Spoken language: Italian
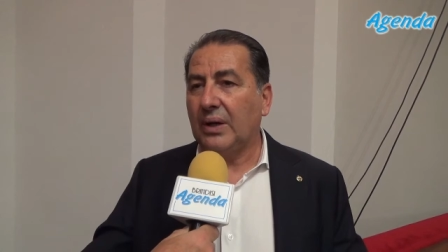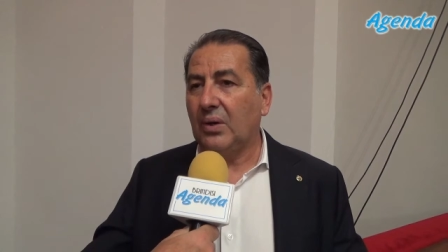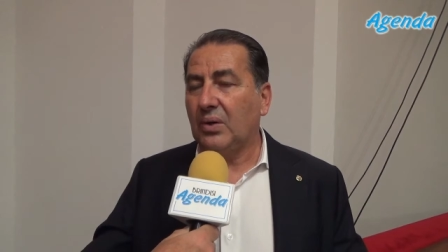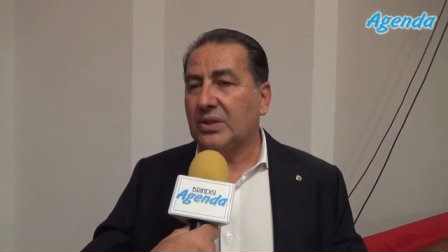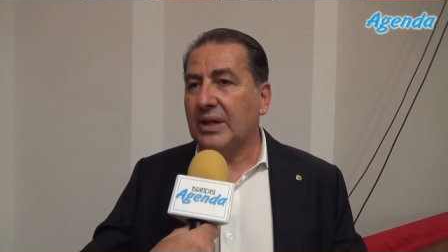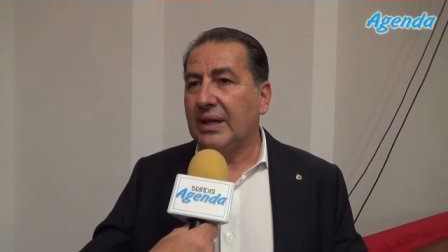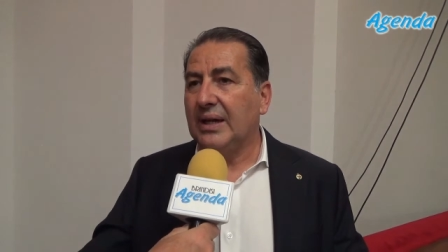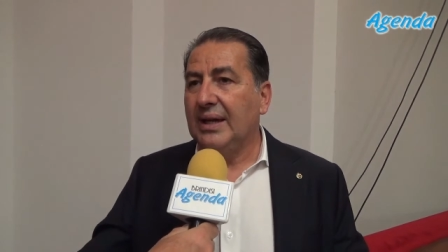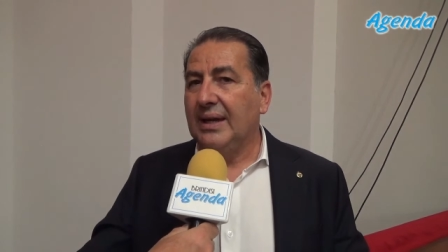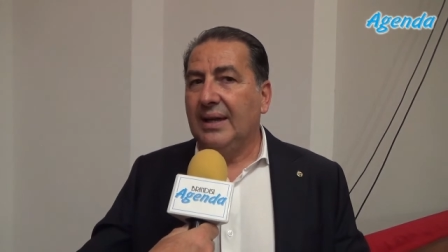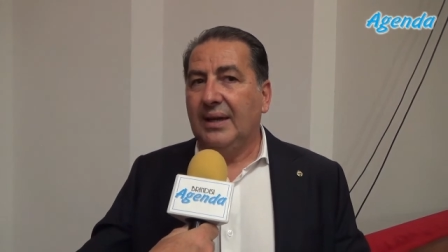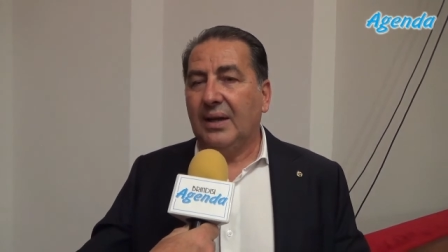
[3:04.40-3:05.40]
cose
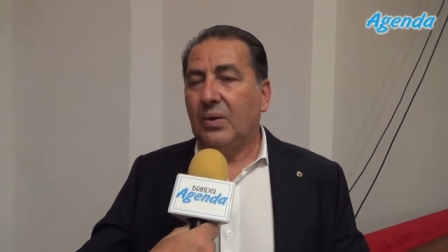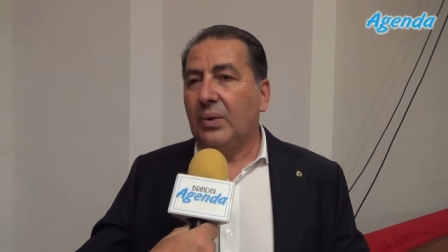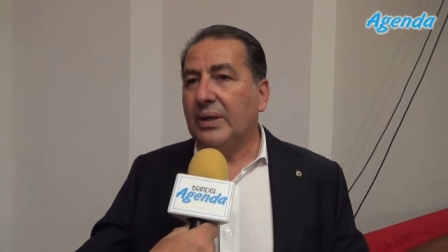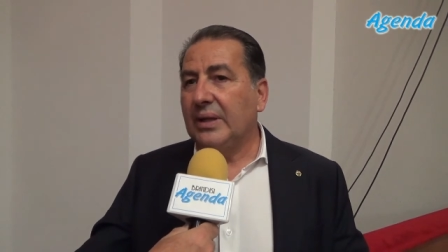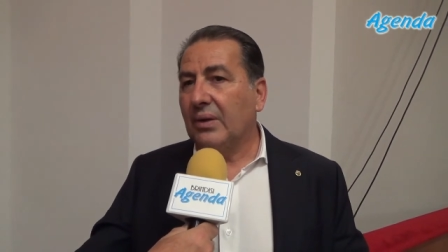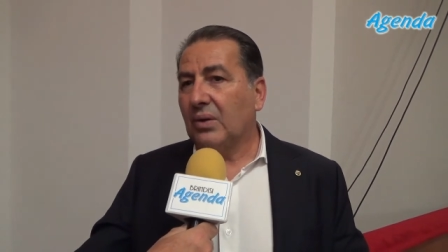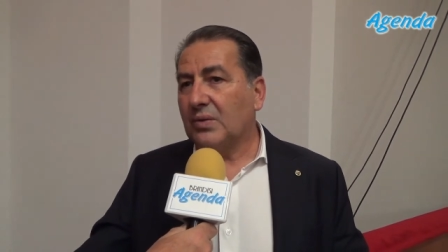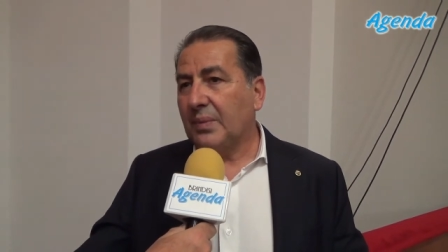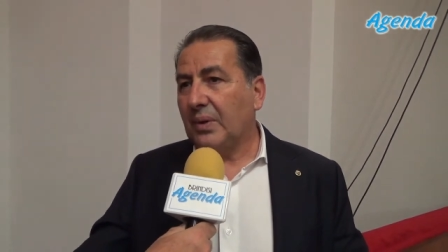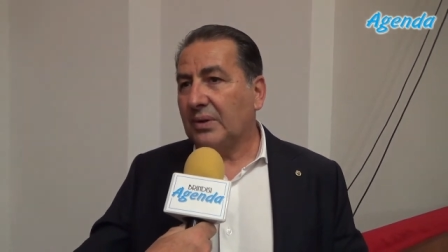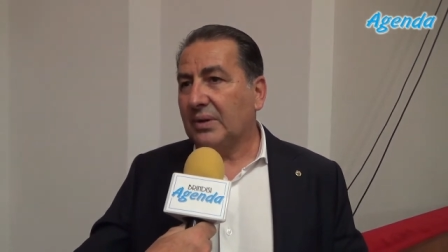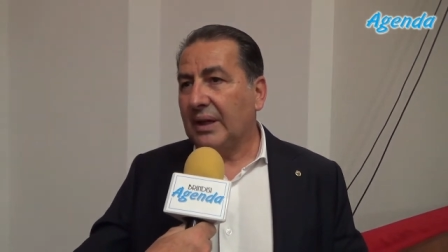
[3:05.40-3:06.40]
e quindi è uno
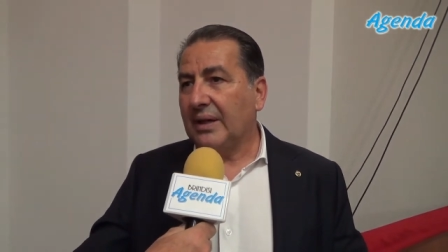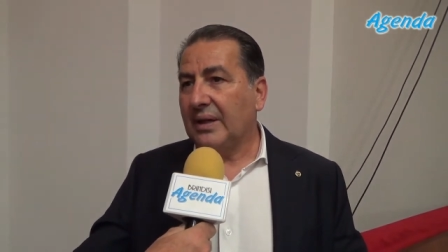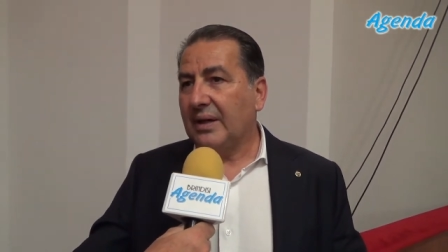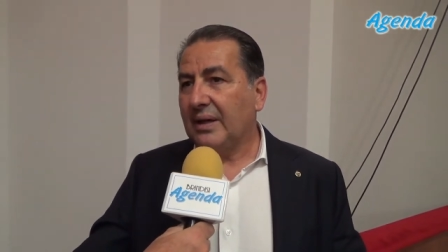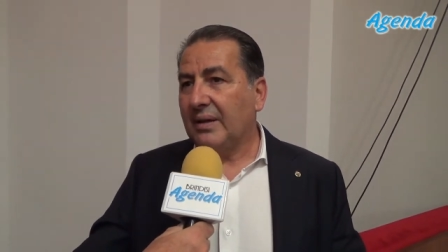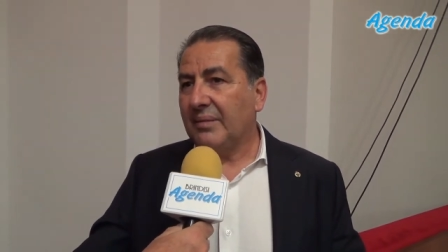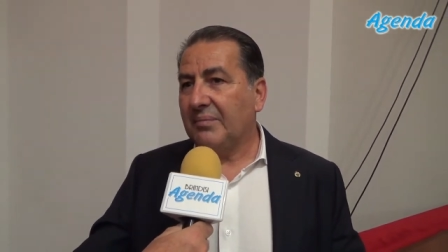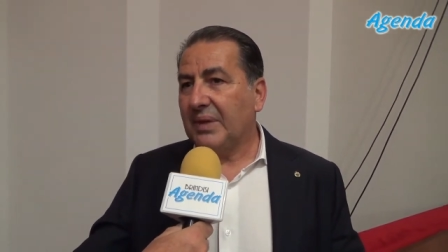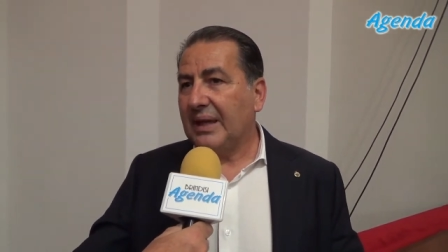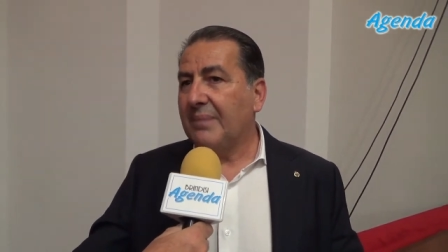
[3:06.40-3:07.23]
sport che, che